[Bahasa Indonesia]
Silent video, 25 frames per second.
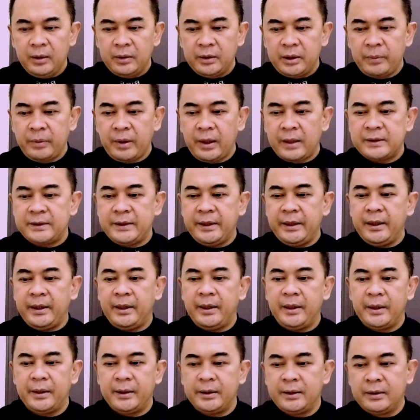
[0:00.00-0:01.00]
Terima
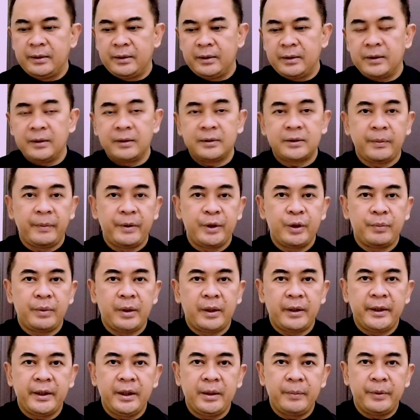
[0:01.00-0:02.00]
kasih eh, sampai jumpa
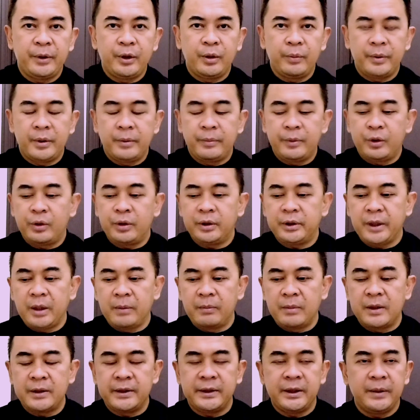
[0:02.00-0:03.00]
lagi di video-video
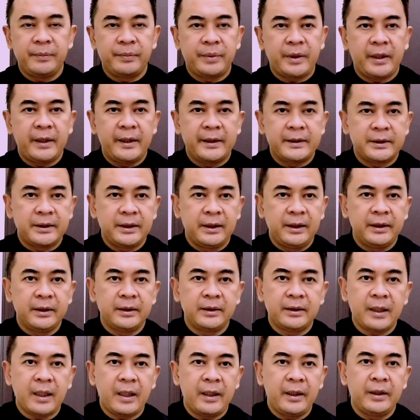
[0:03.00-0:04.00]
berikutnya masih di prediksi
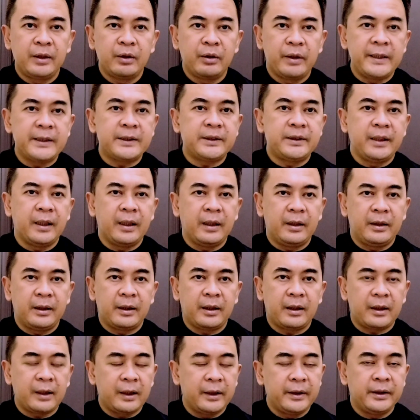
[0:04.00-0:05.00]
Liga Indonesia
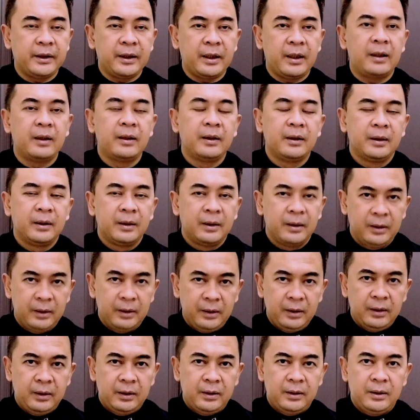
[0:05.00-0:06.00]
ya karena Liga
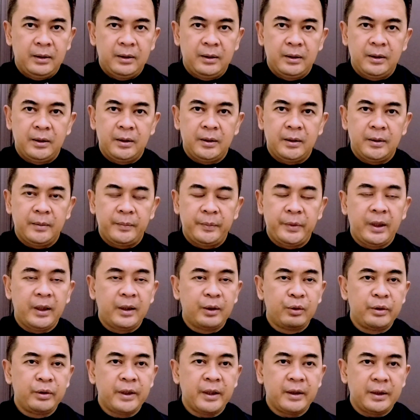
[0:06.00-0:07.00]
eh,
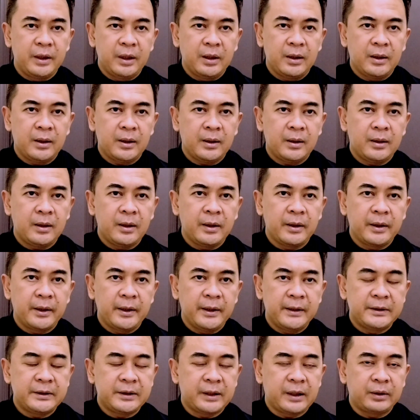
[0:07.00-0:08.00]
Piala Dunianya
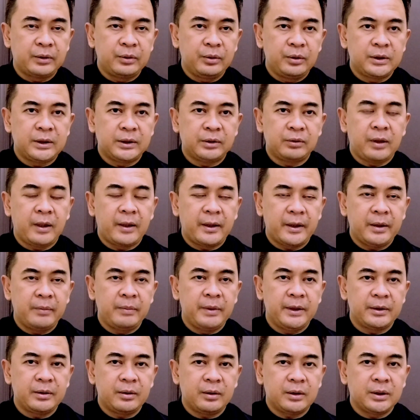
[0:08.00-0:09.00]
lagi istirahat dulu satu
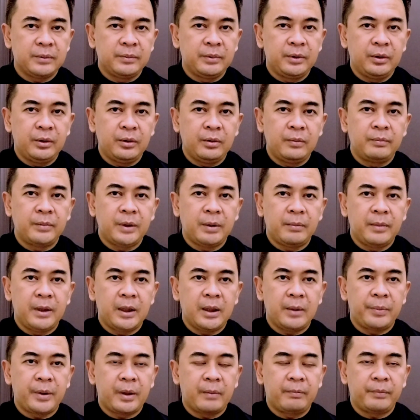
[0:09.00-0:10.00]
hari besok sebelum
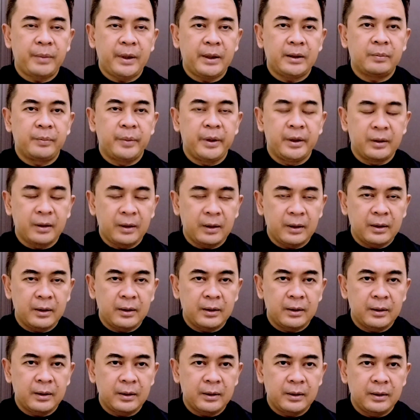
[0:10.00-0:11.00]
babak perempat
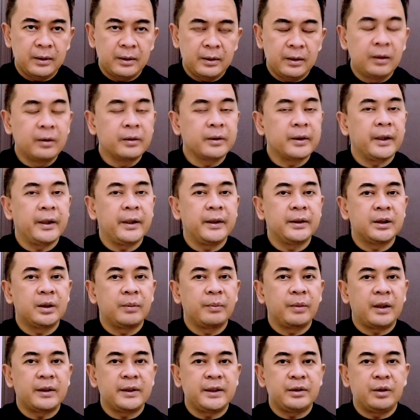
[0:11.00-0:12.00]
final Oke,
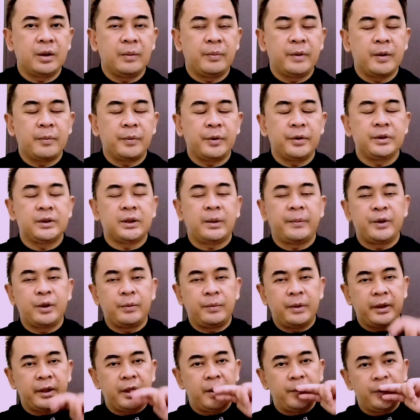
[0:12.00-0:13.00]
terima kasih sudah mengikuti. Sampai
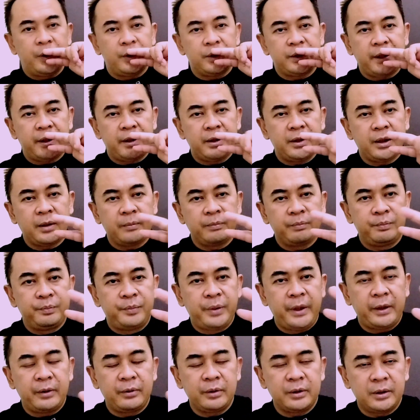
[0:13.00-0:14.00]
jumpa lagi di video saya yang
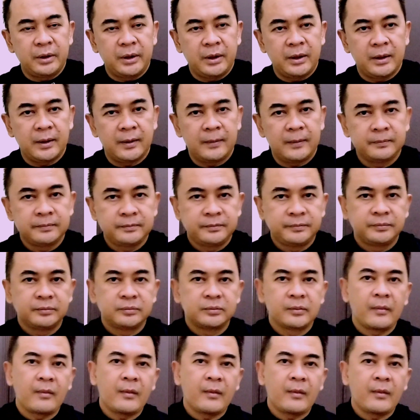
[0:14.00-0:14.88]
berikutnya.